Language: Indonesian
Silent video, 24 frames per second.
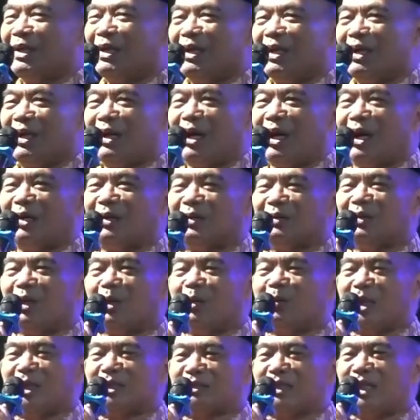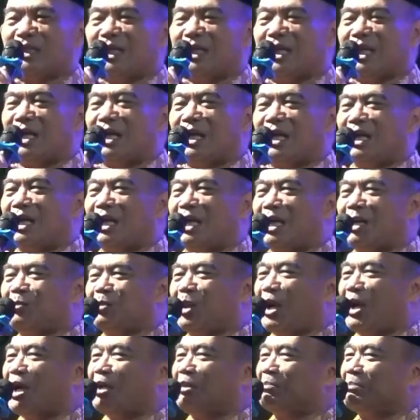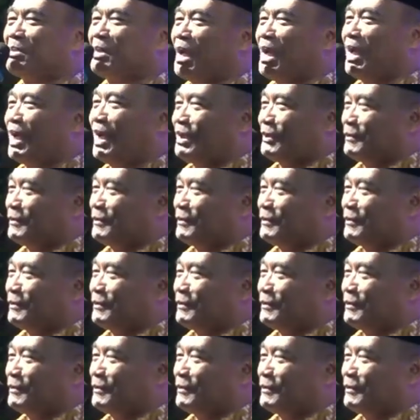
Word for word: اللهم صل على محمد